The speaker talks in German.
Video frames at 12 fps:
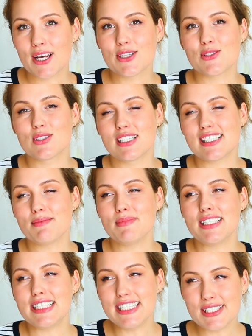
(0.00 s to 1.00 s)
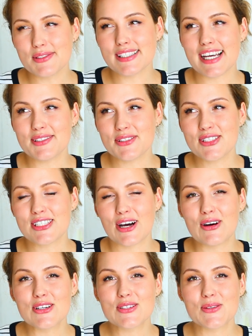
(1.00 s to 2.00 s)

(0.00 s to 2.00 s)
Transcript: sodass sie mich nicht so sehr durchschaut.